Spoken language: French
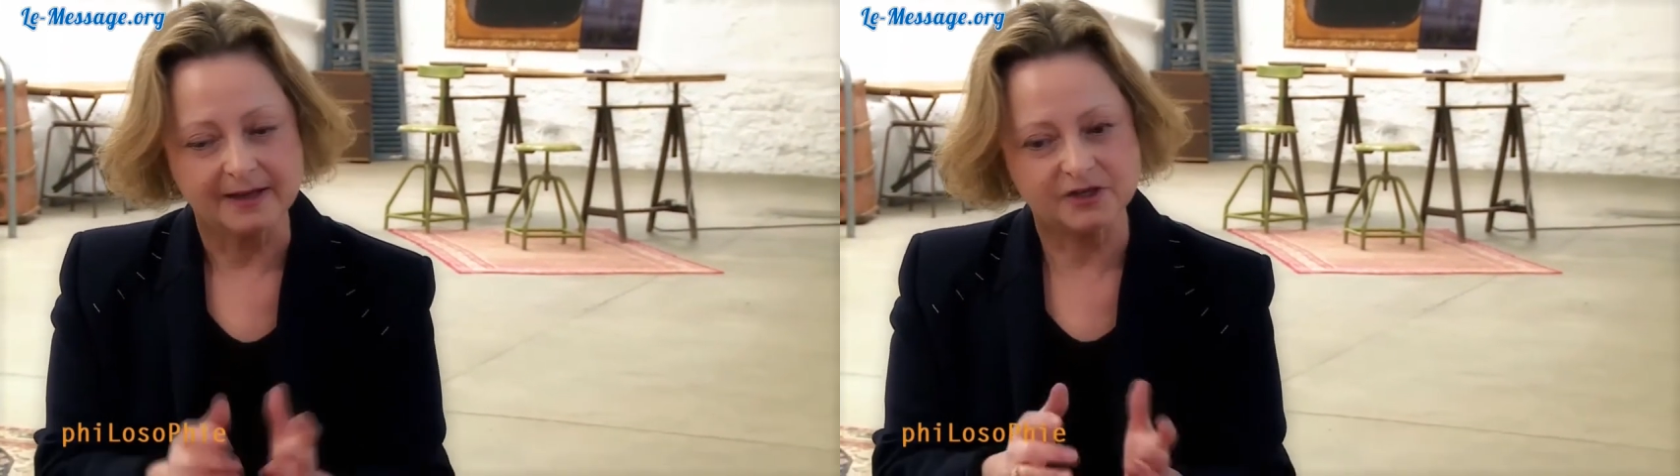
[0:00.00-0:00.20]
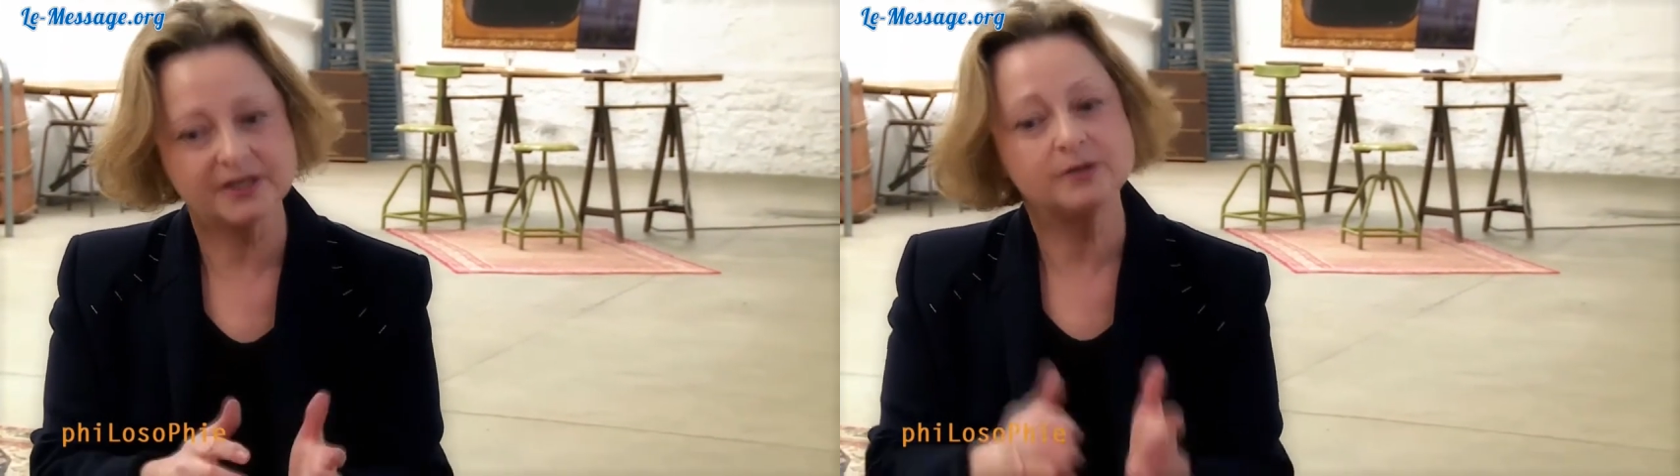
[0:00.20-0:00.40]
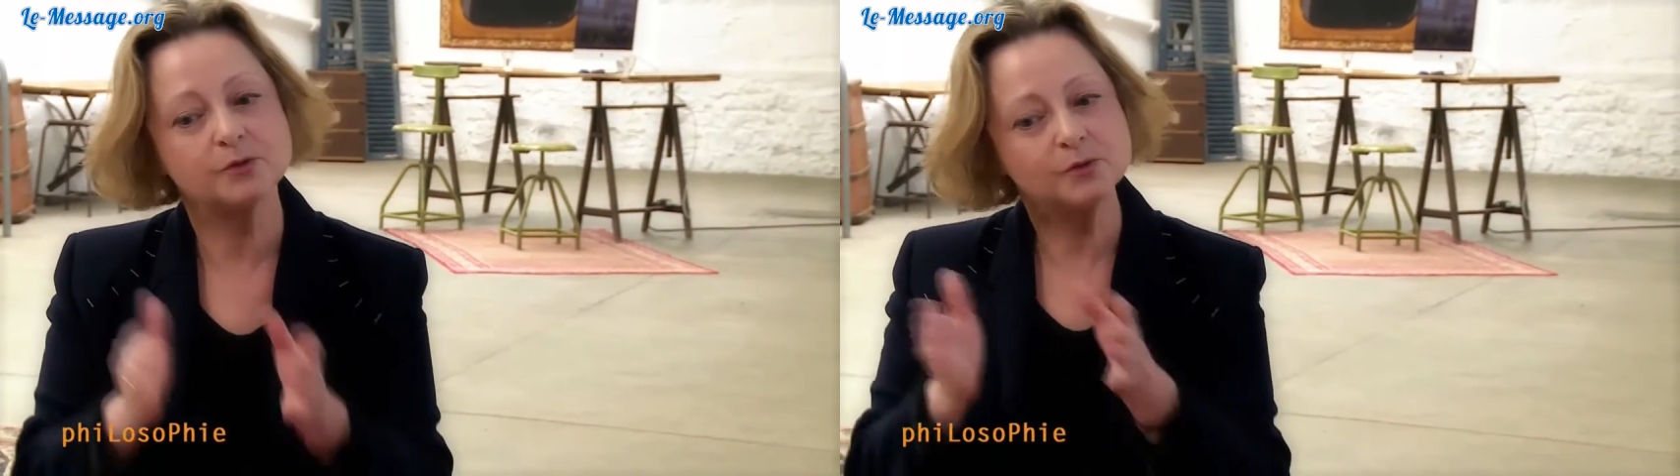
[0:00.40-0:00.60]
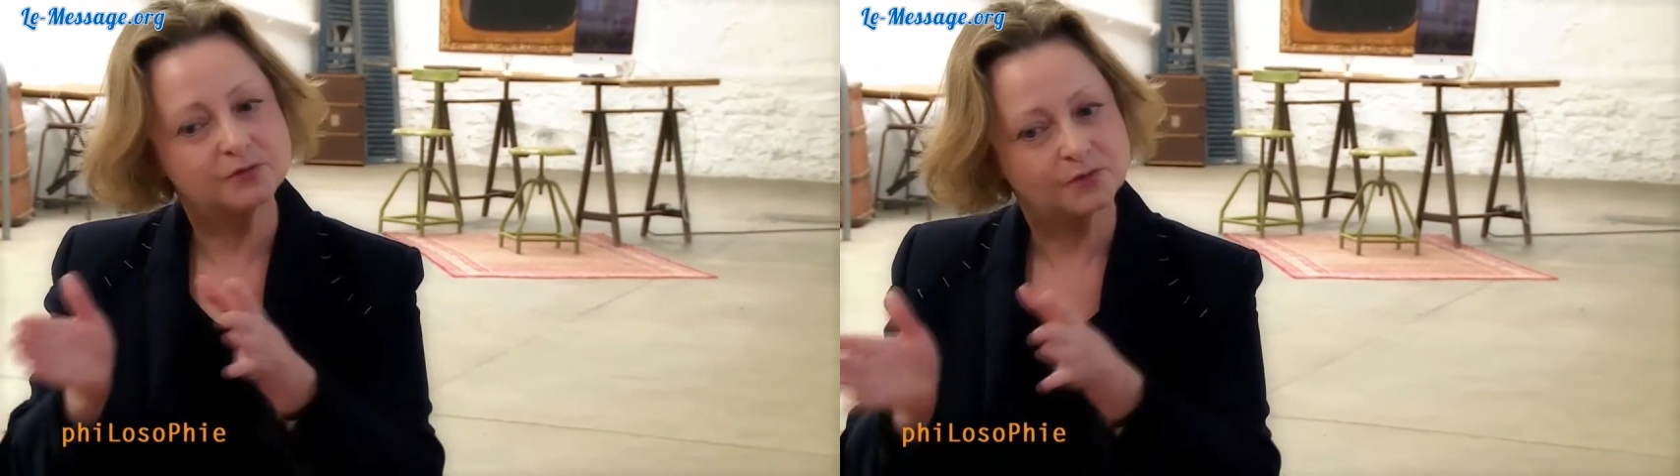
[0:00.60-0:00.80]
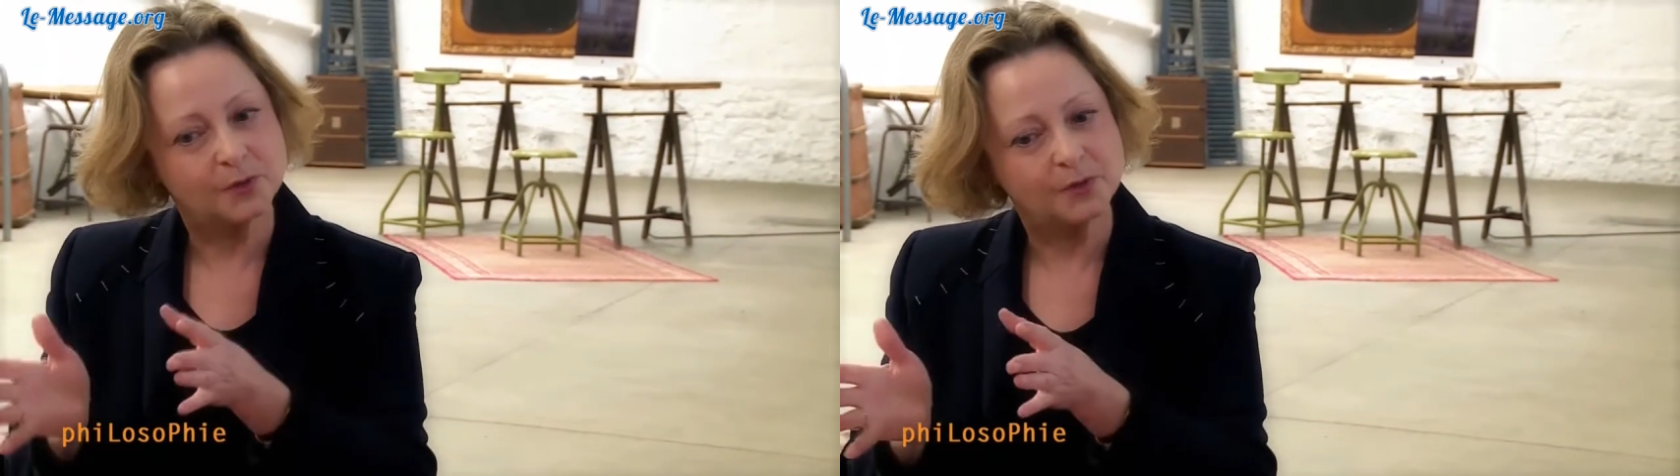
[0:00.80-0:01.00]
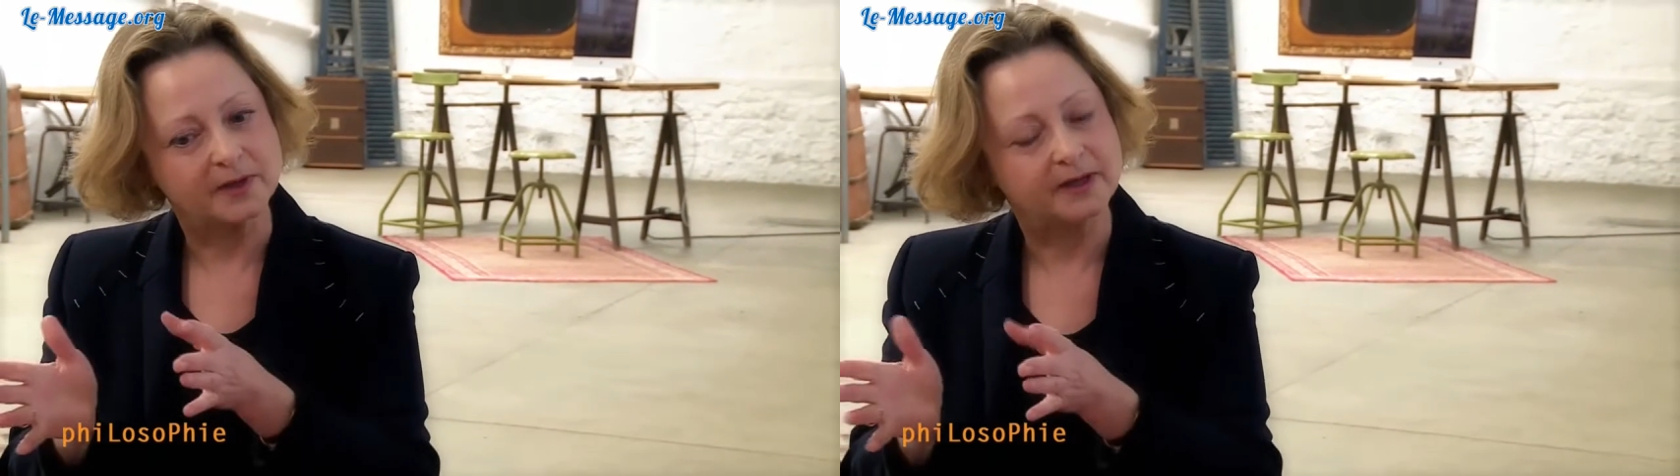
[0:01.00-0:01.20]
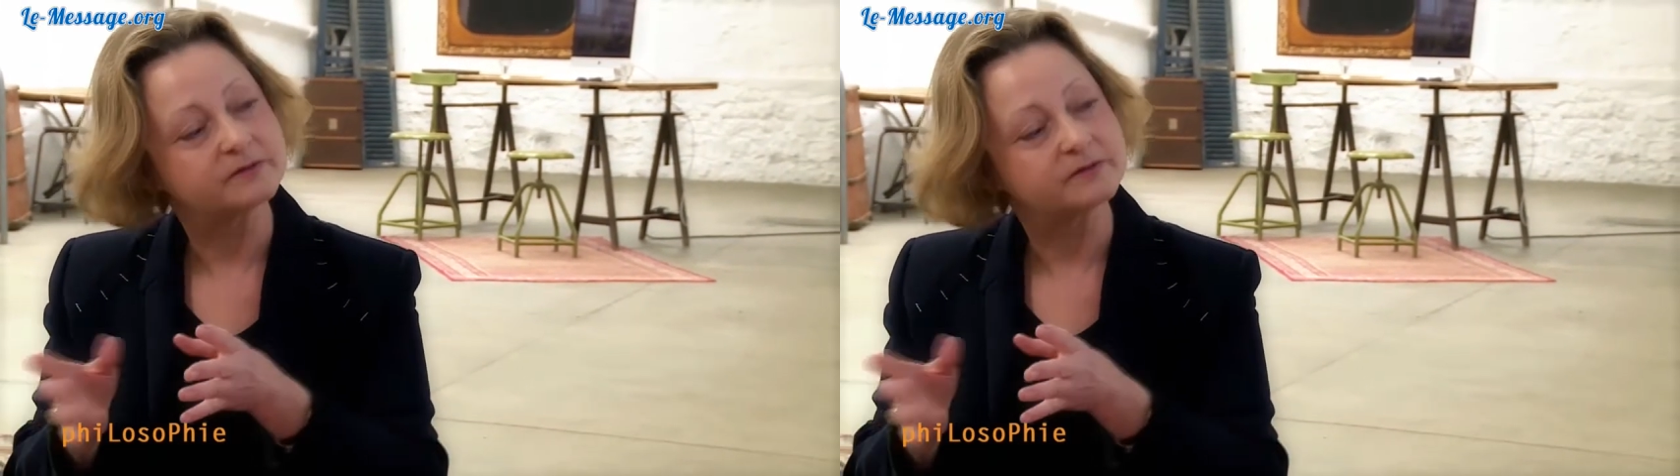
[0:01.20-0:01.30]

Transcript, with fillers: J'ai de nouveau eu un